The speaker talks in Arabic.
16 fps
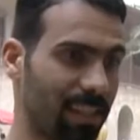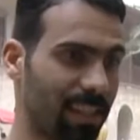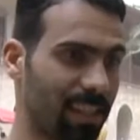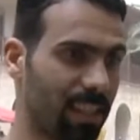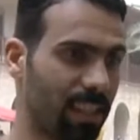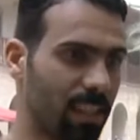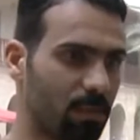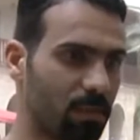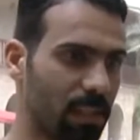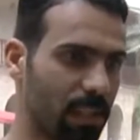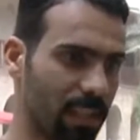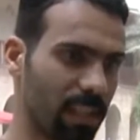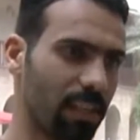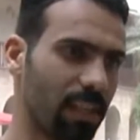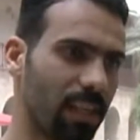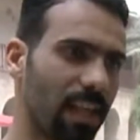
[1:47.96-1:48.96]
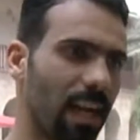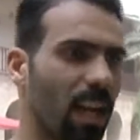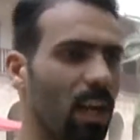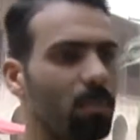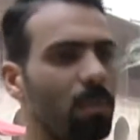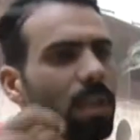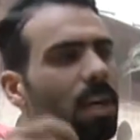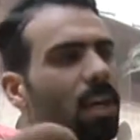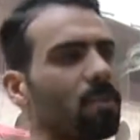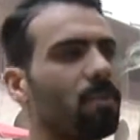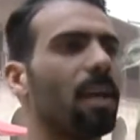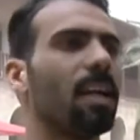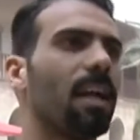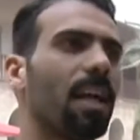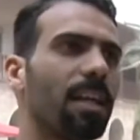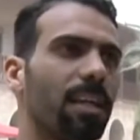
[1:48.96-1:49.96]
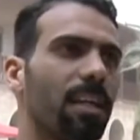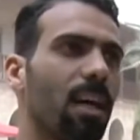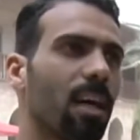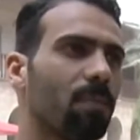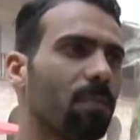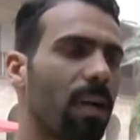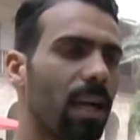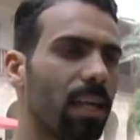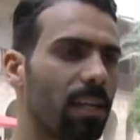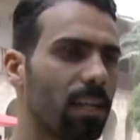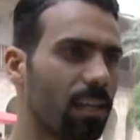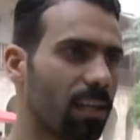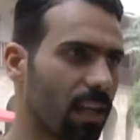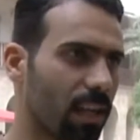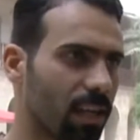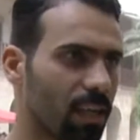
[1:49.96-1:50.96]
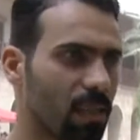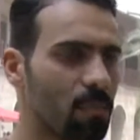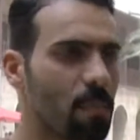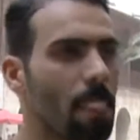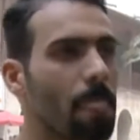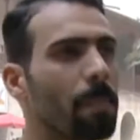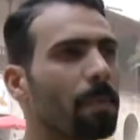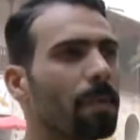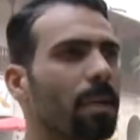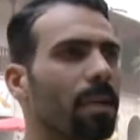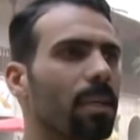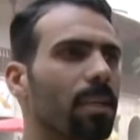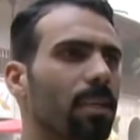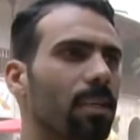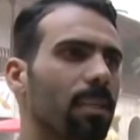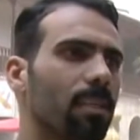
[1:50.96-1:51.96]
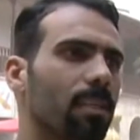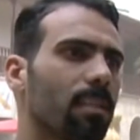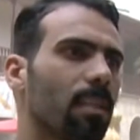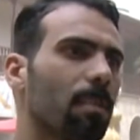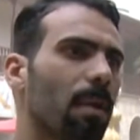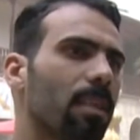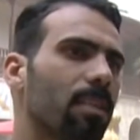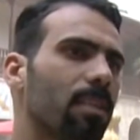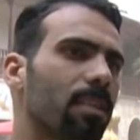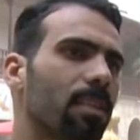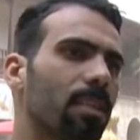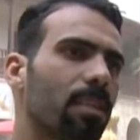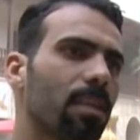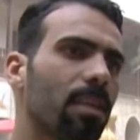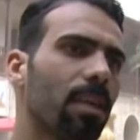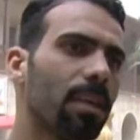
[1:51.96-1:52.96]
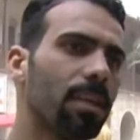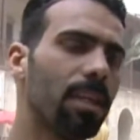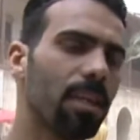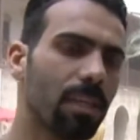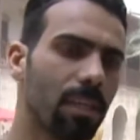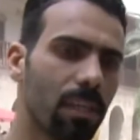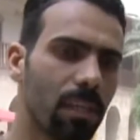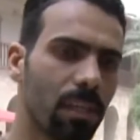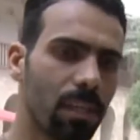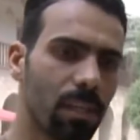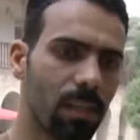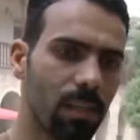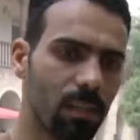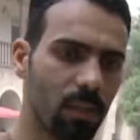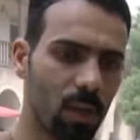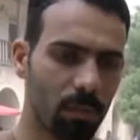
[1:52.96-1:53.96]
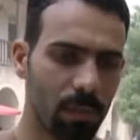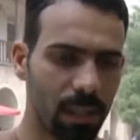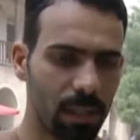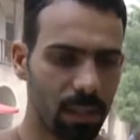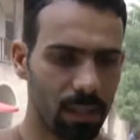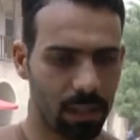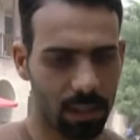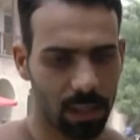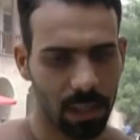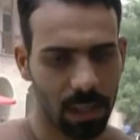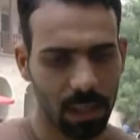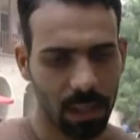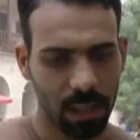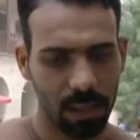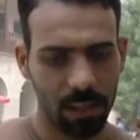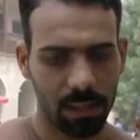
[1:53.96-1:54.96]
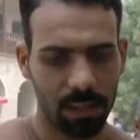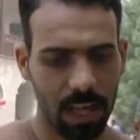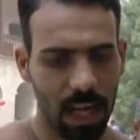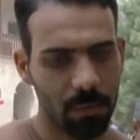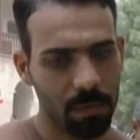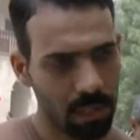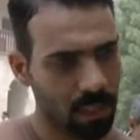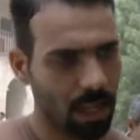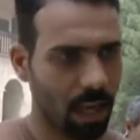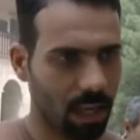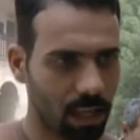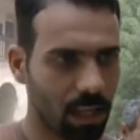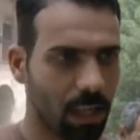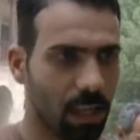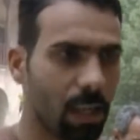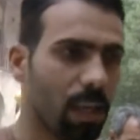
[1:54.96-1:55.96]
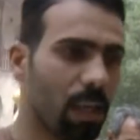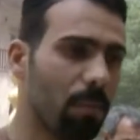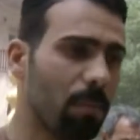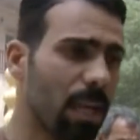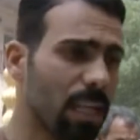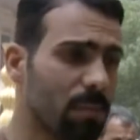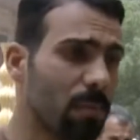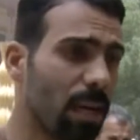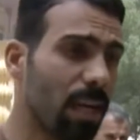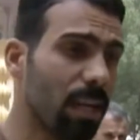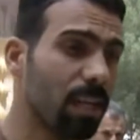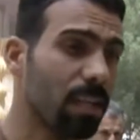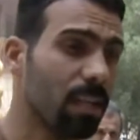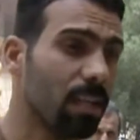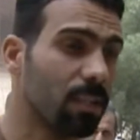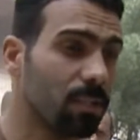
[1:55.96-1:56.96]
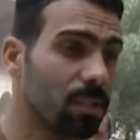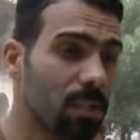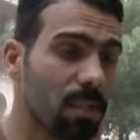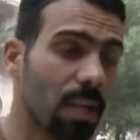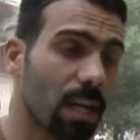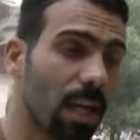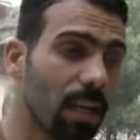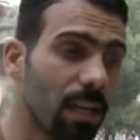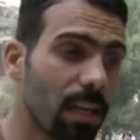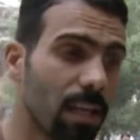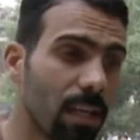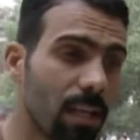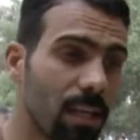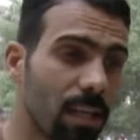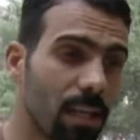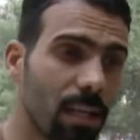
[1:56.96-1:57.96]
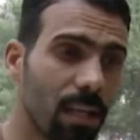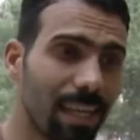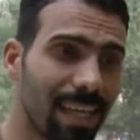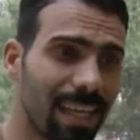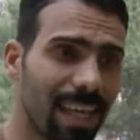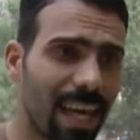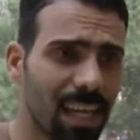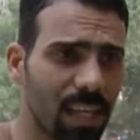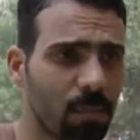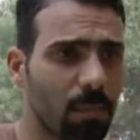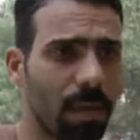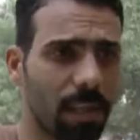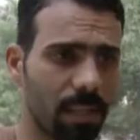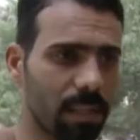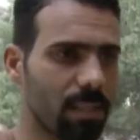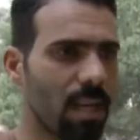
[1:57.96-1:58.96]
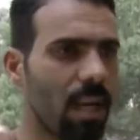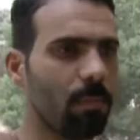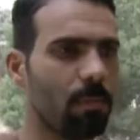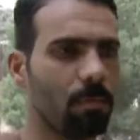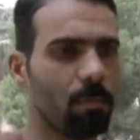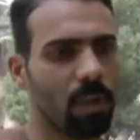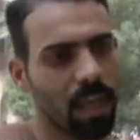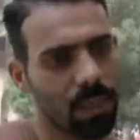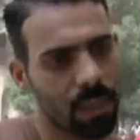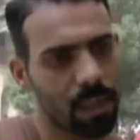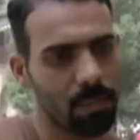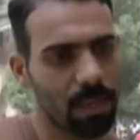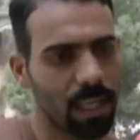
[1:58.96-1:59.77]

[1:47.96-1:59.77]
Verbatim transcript: اي فاحب ان ارفع العين ارفع عين العراق آه، طبعا احنا اليوم الشعب العراقي باجمعه انتصر على اكبر عصابه منظمه